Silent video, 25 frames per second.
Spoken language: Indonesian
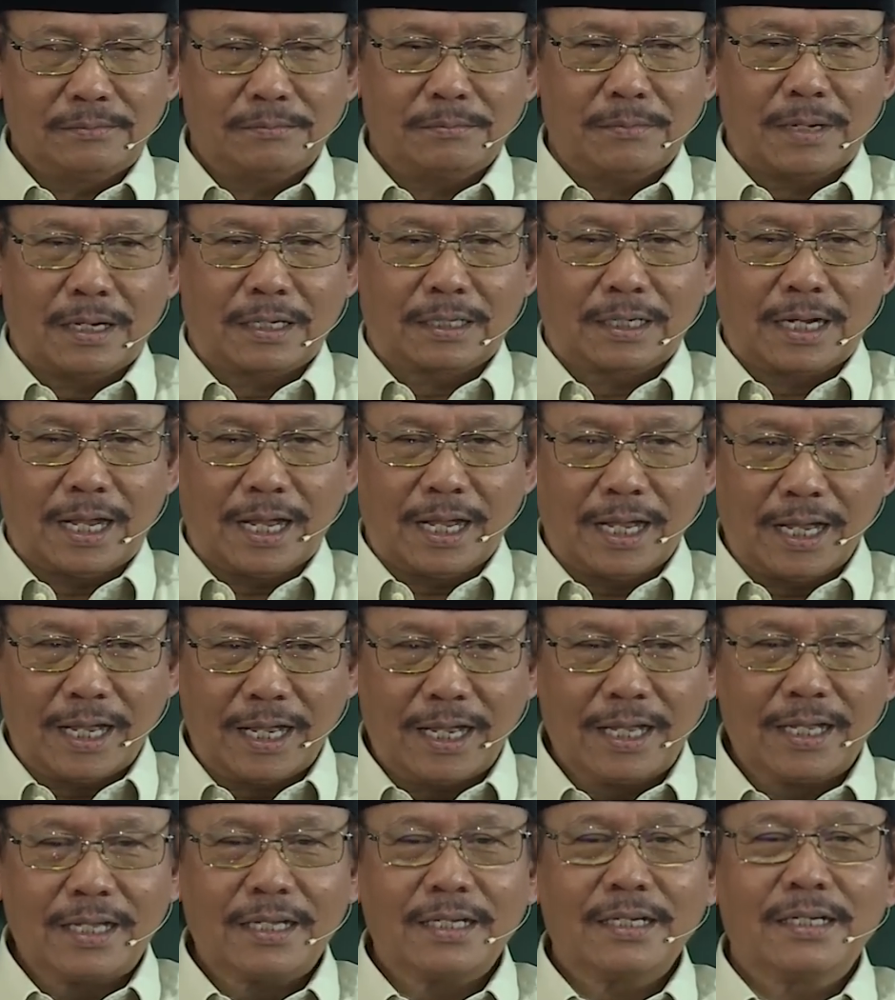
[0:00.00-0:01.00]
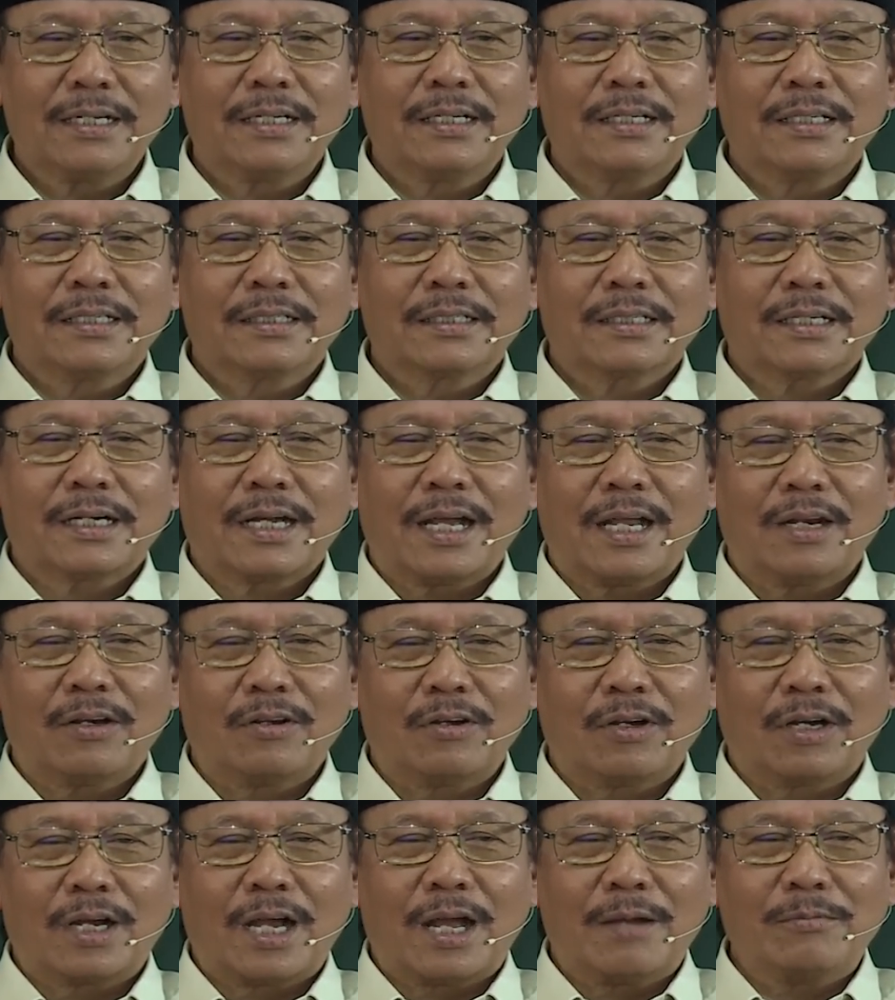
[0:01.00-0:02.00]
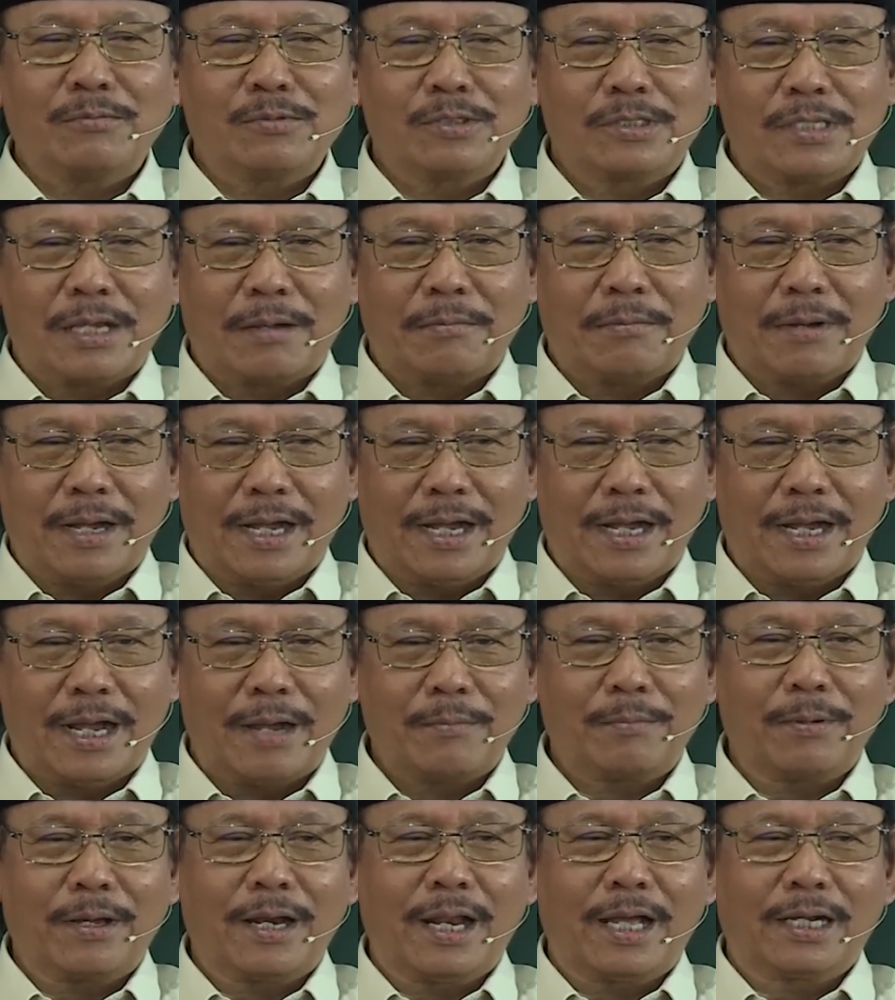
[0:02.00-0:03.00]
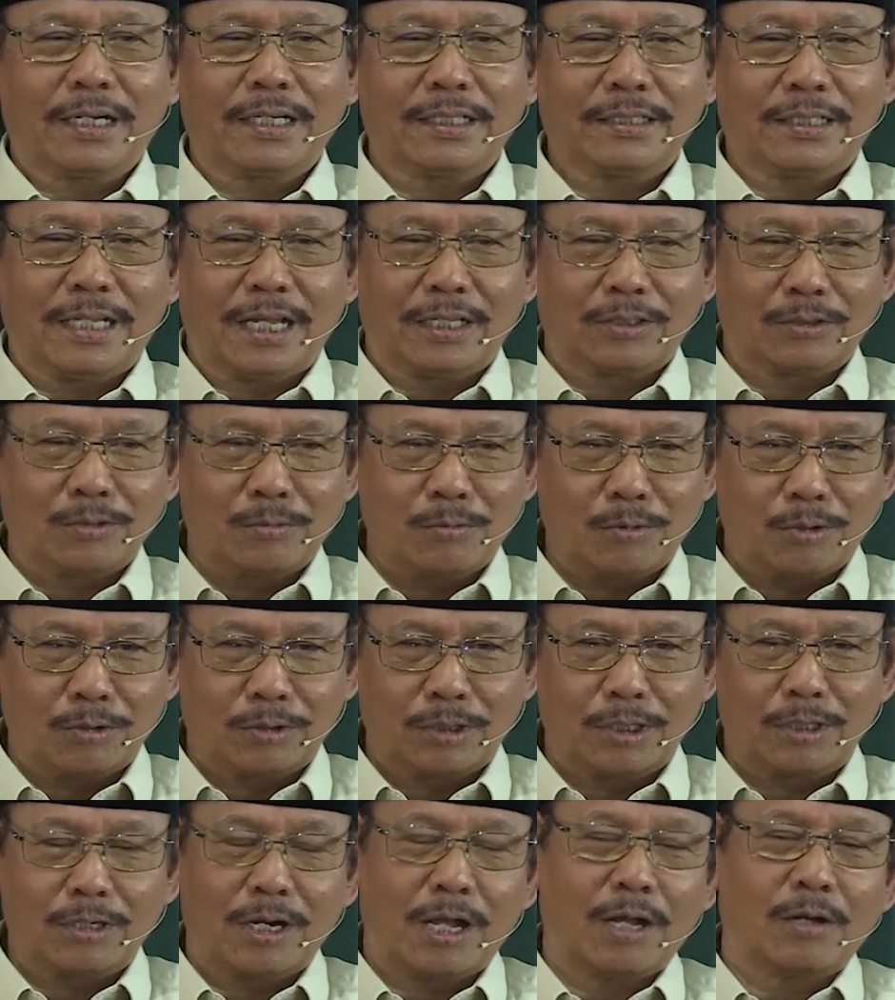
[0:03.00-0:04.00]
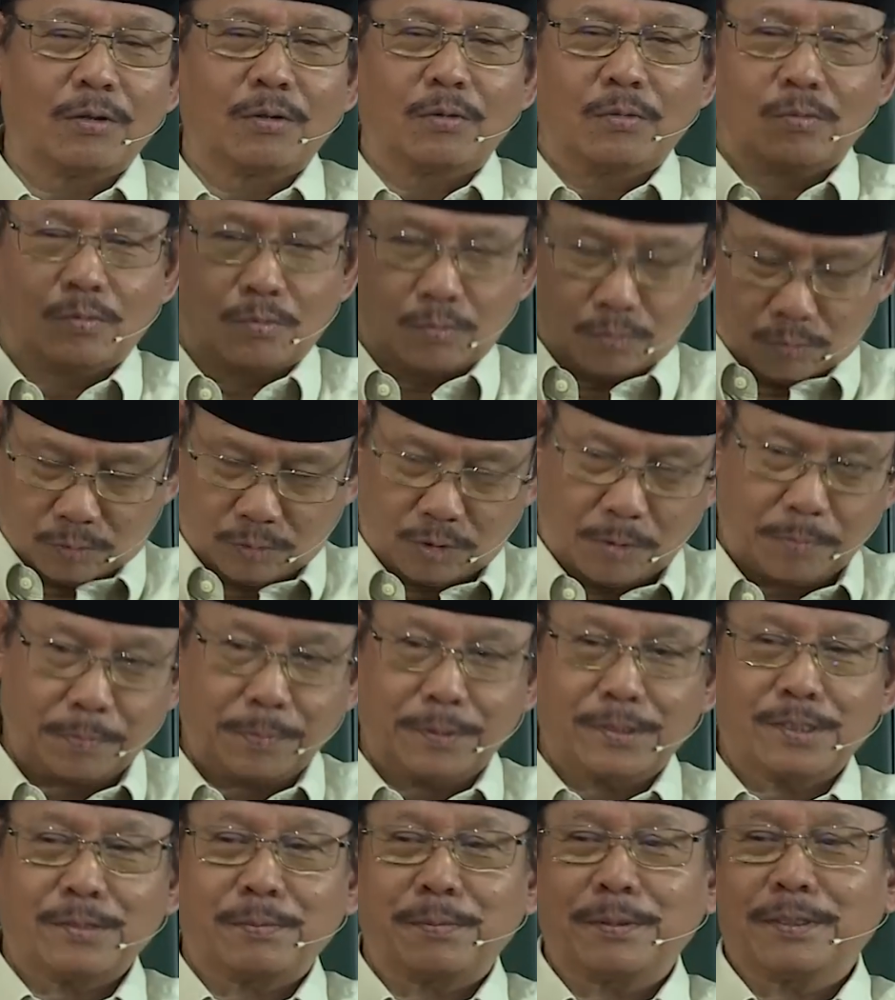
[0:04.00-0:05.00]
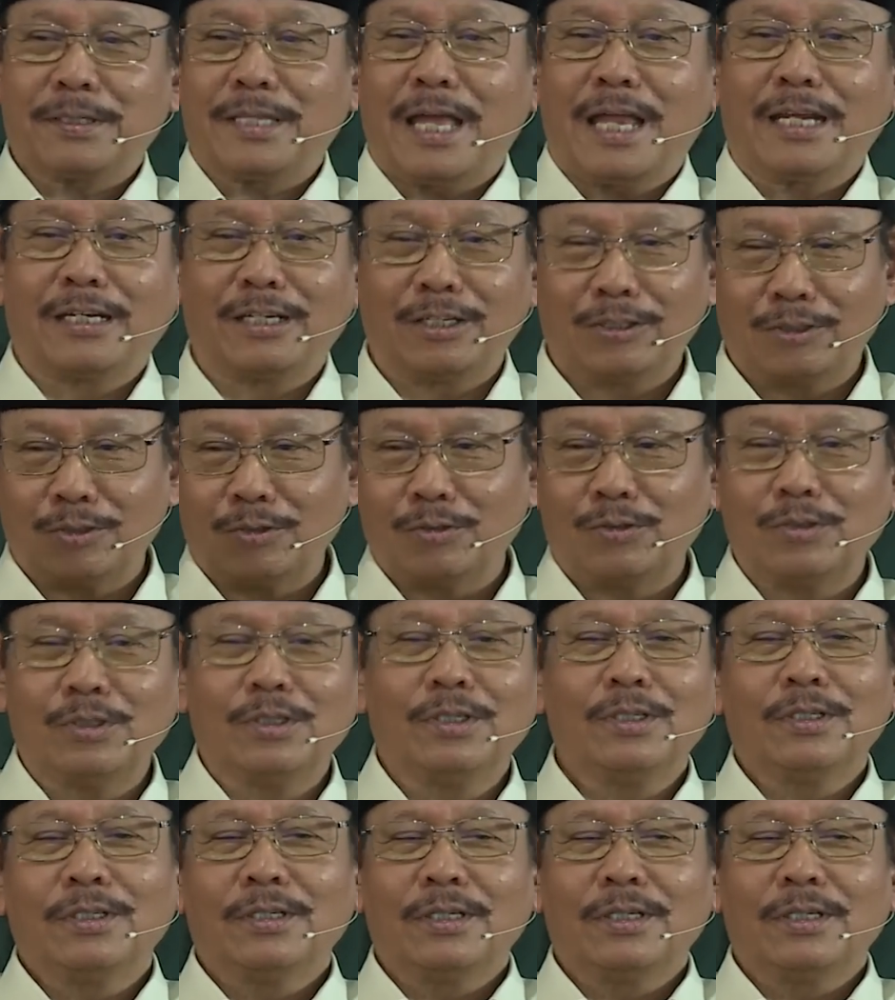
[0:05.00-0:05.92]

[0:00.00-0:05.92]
Maka kalau kamu jamaah, apalagi datuk dinah, cepet-cepetan itu.